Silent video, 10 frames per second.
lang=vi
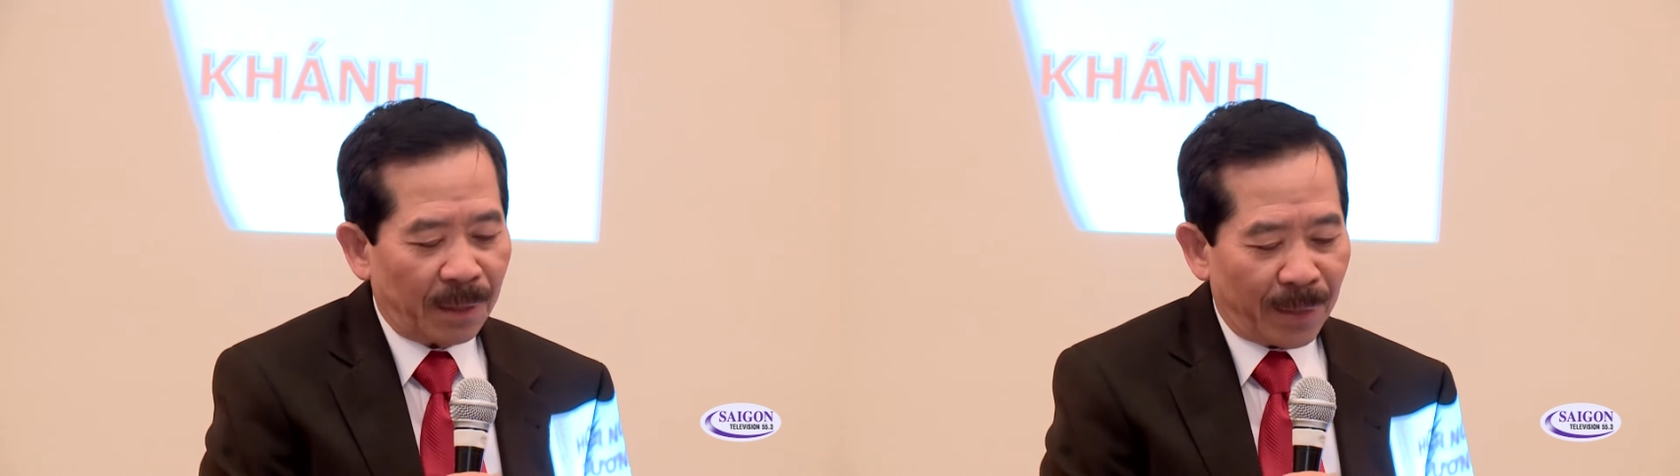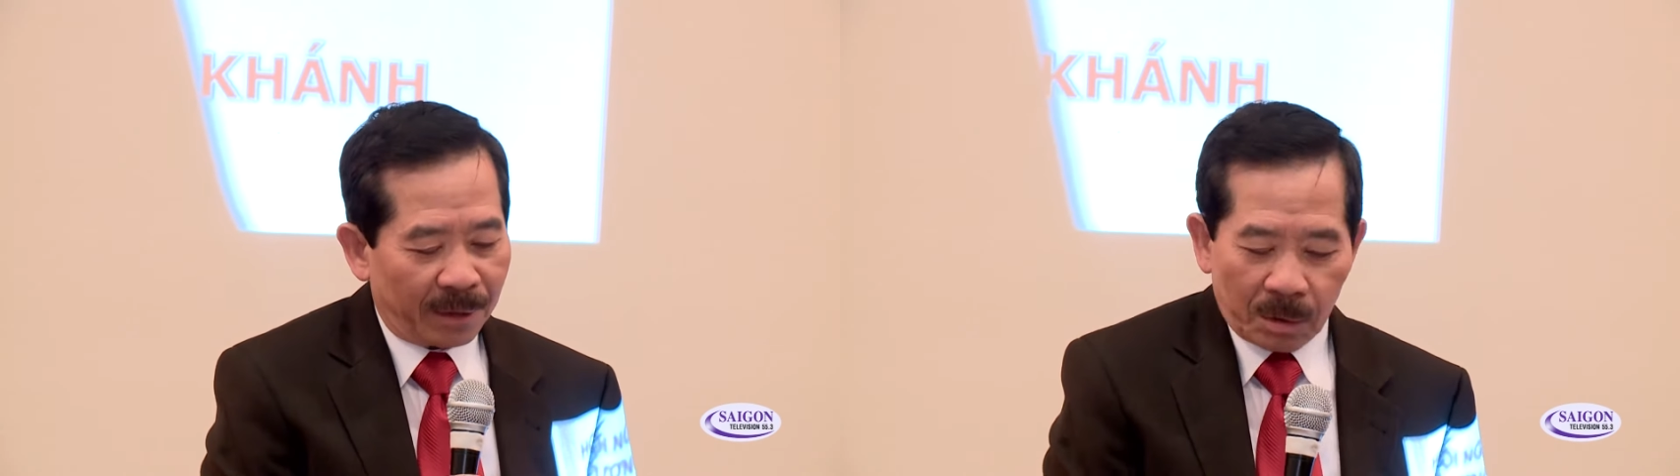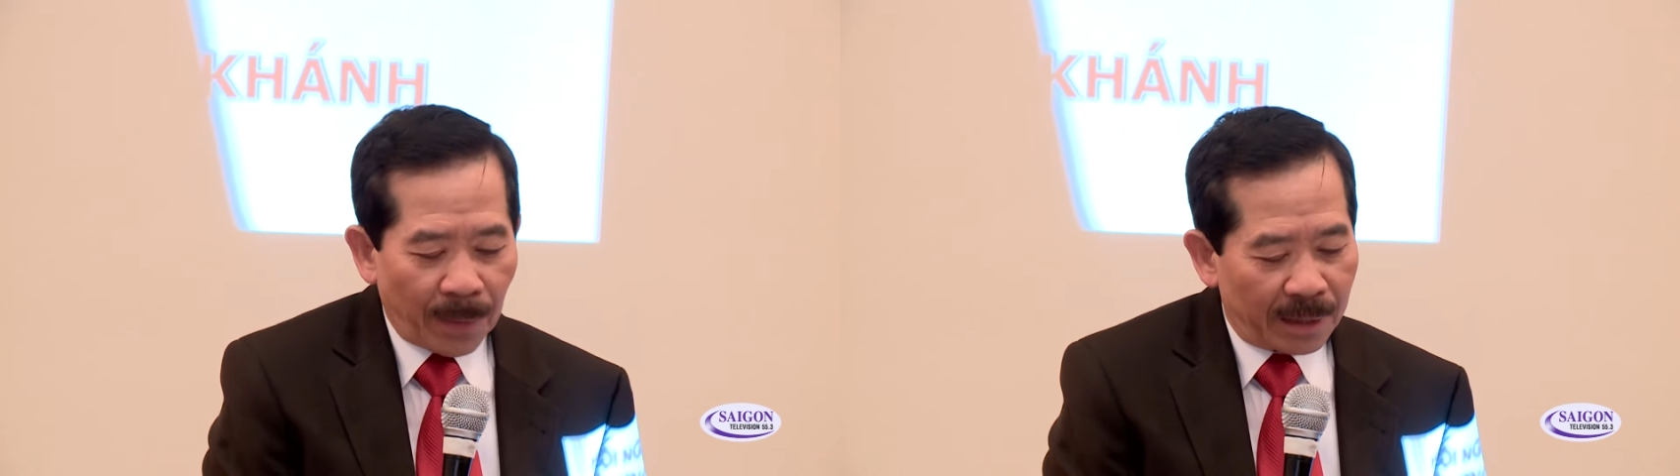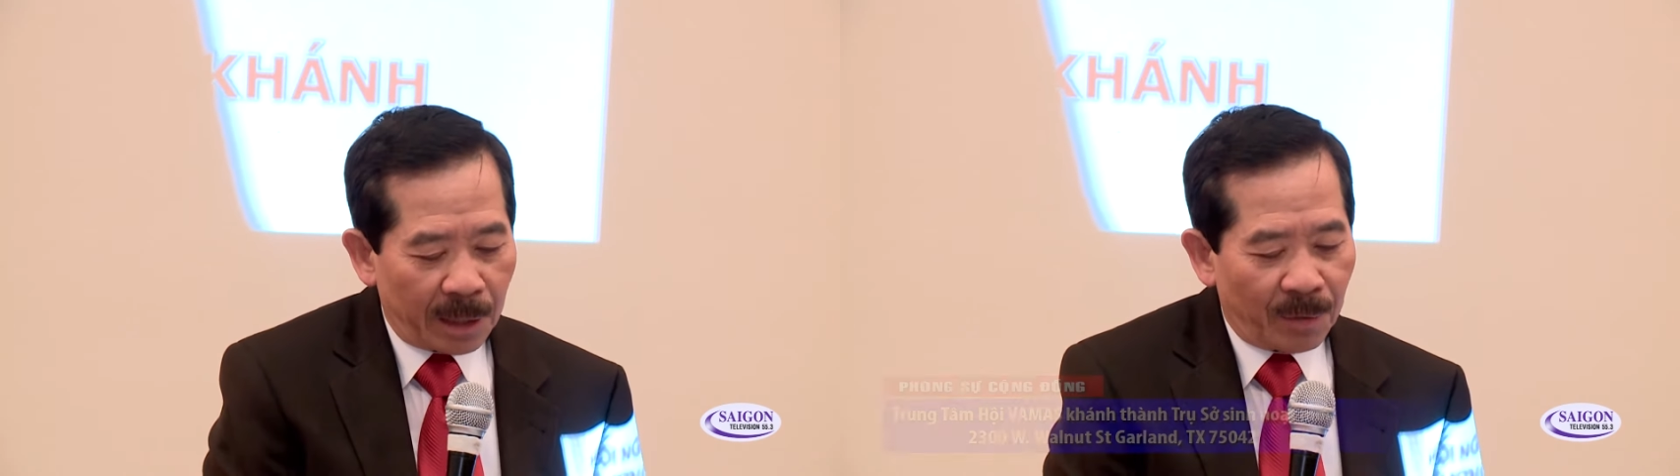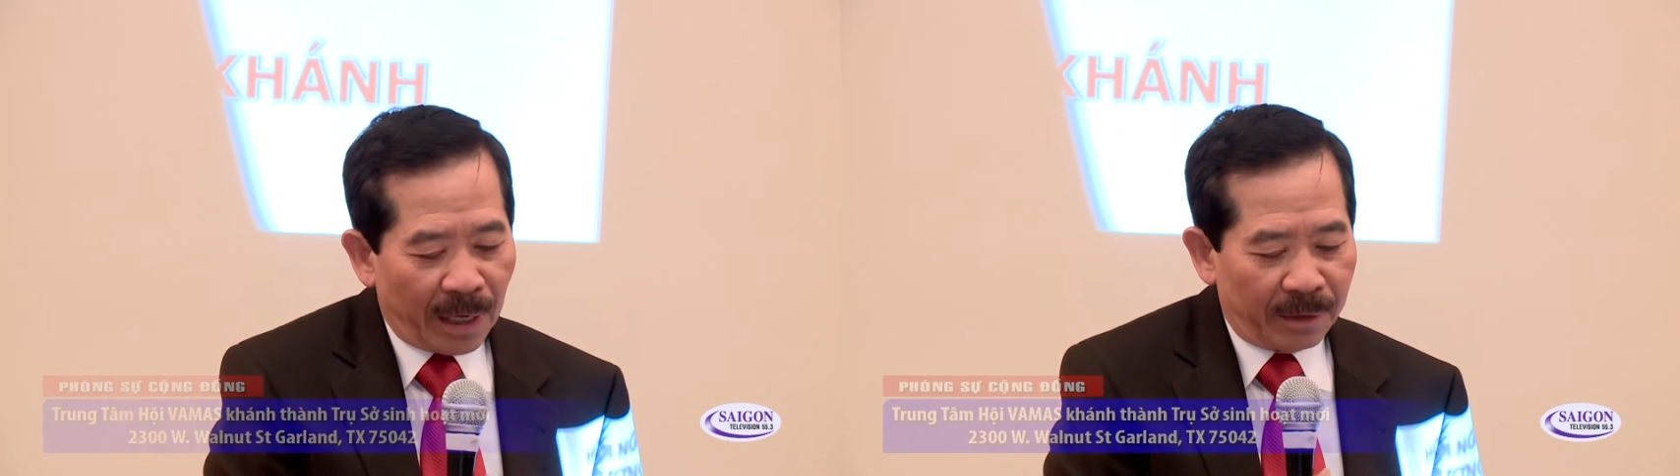thay mặt cho
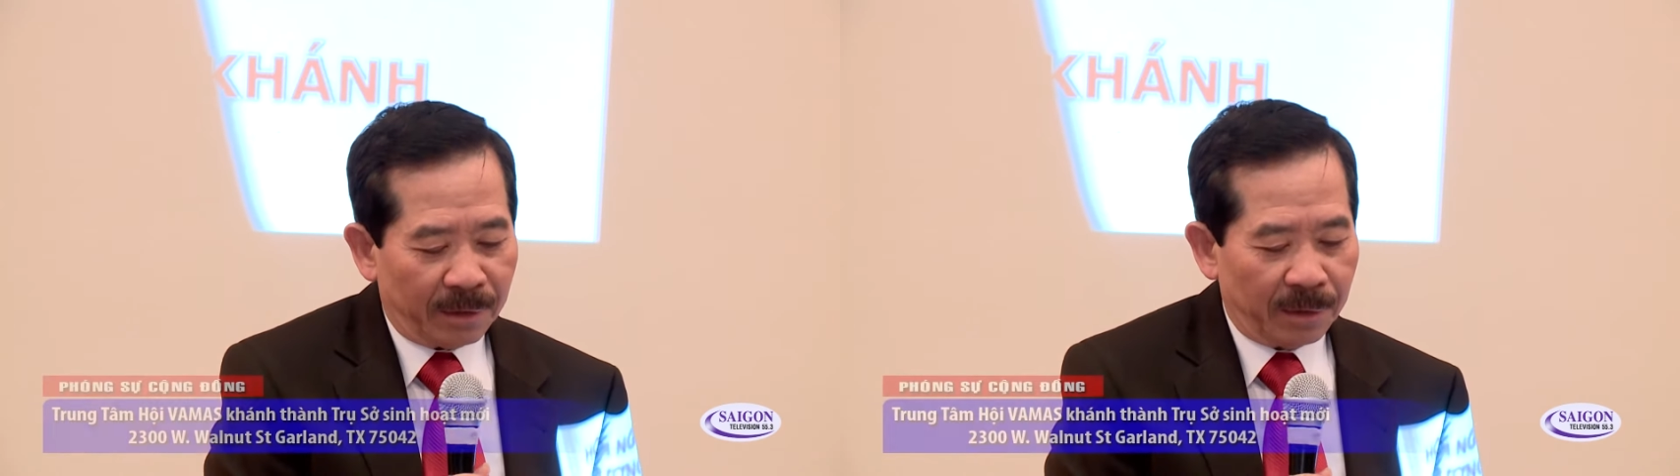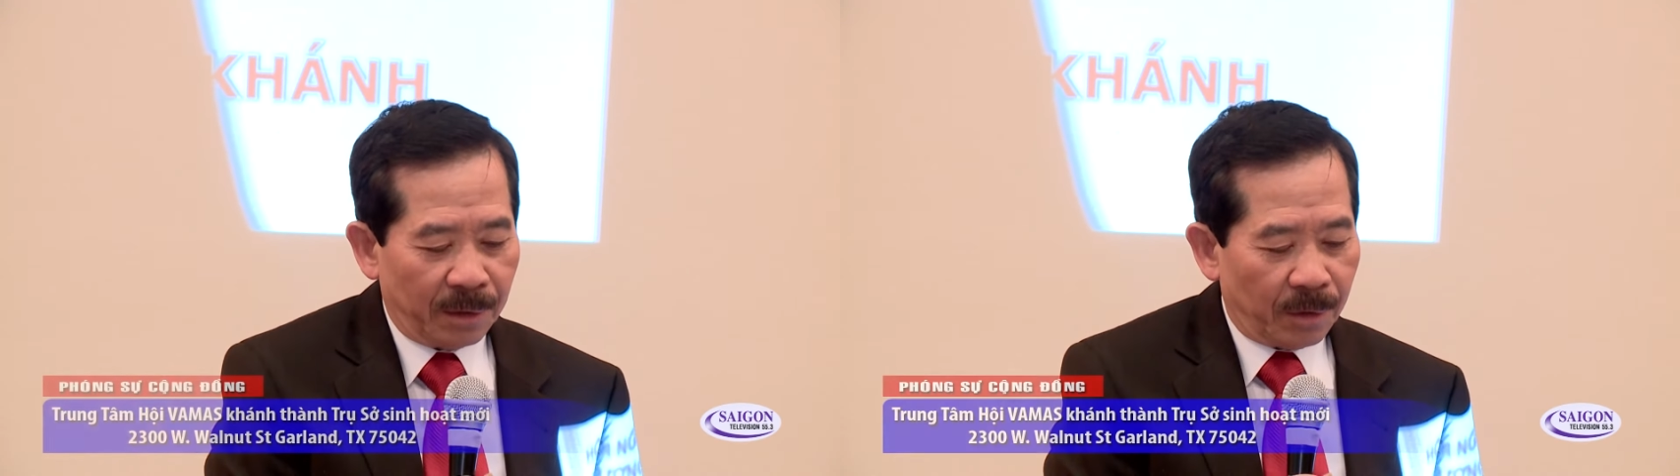ban điều hành,